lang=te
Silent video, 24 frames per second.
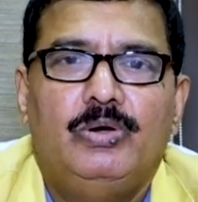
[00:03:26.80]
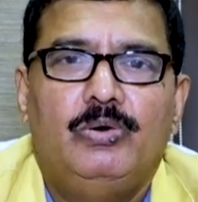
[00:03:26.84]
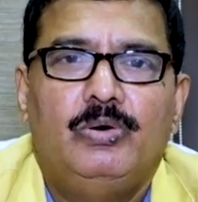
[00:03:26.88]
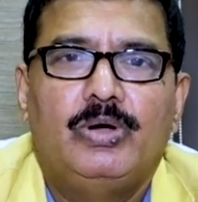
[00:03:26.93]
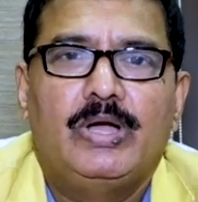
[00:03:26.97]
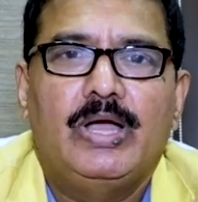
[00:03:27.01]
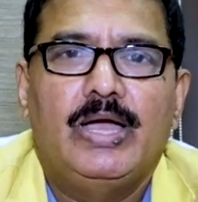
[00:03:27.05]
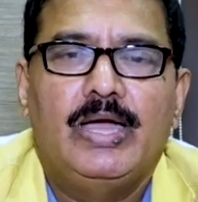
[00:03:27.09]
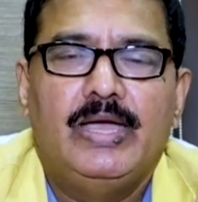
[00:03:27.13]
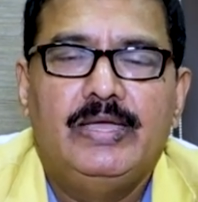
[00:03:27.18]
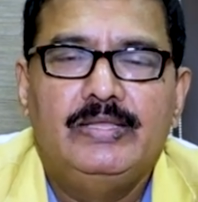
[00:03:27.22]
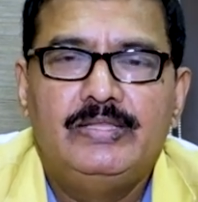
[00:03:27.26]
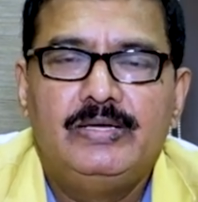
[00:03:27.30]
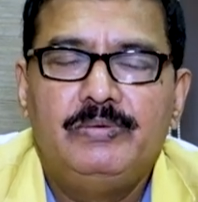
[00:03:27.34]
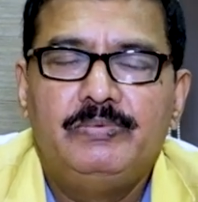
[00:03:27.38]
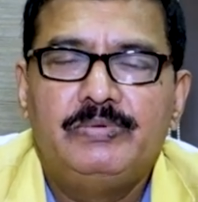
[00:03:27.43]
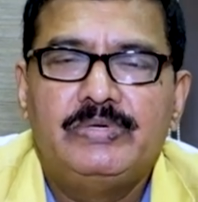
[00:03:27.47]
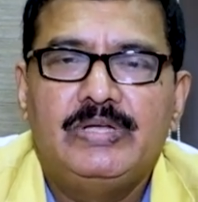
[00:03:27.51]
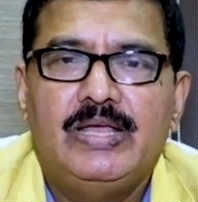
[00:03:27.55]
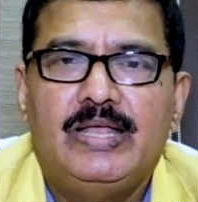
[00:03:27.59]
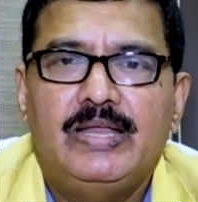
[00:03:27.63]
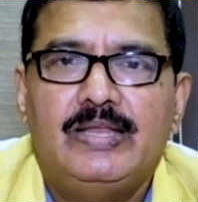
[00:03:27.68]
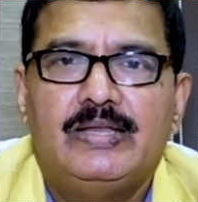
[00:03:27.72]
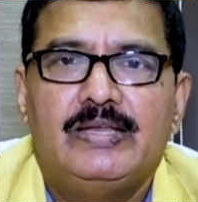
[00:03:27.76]
ఒక ఐదు
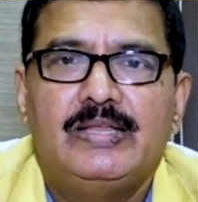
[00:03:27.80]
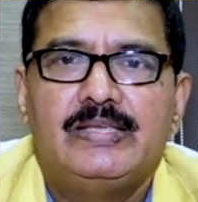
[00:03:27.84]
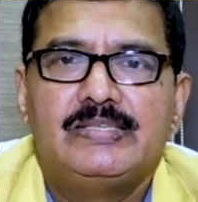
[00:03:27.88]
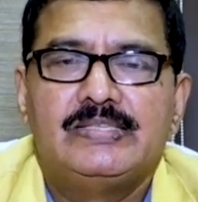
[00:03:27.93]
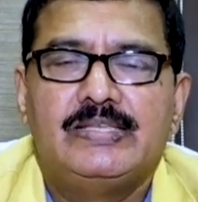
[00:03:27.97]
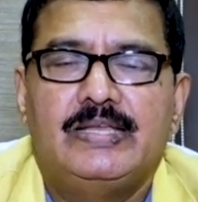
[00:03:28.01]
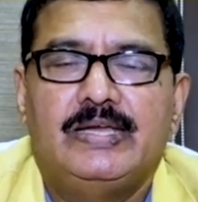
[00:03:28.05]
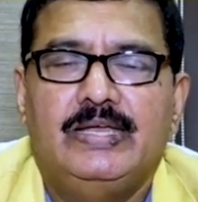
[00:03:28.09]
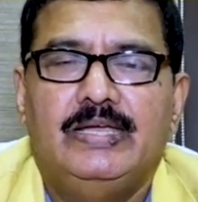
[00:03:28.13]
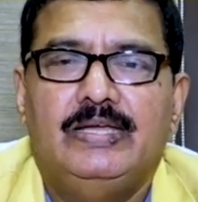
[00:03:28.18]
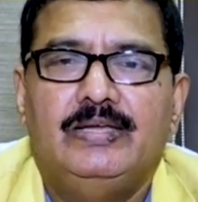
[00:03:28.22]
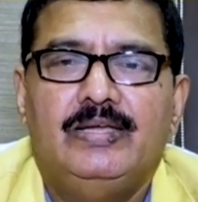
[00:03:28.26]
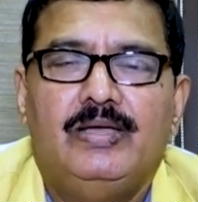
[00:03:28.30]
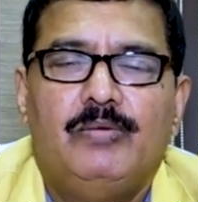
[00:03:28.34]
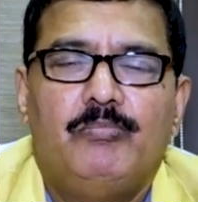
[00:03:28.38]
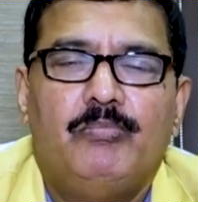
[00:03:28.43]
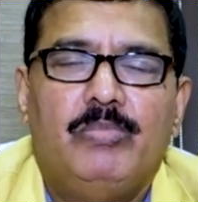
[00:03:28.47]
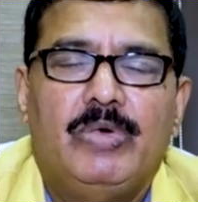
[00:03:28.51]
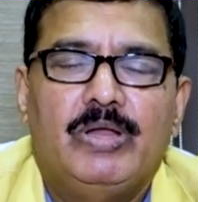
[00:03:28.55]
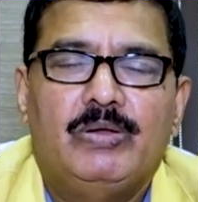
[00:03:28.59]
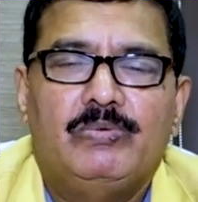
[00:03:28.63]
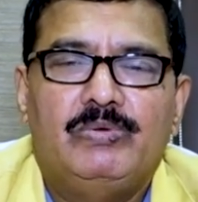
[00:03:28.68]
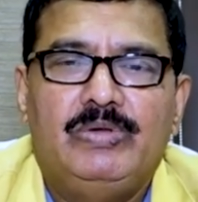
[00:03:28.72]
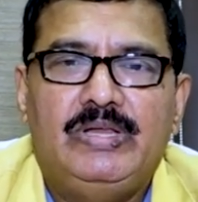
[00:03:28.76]
నిమిషాలన్నా సరే
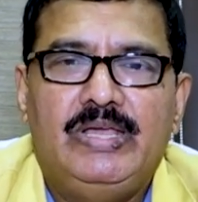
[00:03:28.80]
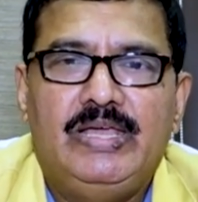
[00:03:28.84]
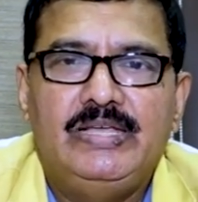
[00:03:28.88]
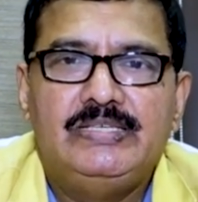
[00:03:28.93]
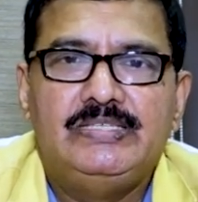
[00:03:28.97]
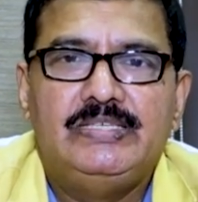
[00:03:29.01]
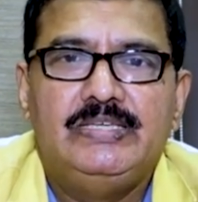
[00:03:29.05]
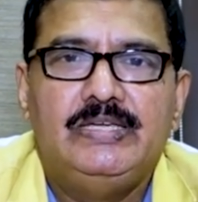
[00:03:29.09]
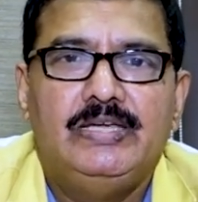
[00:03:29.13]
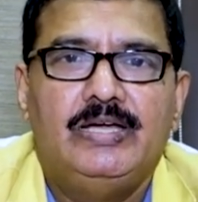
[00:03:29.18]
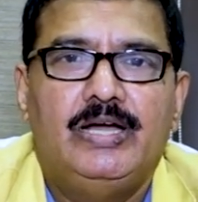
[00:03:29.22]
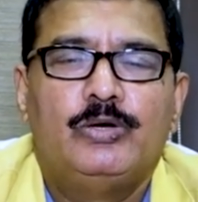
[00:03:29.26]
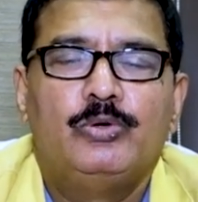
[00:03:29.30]
మనం లేచి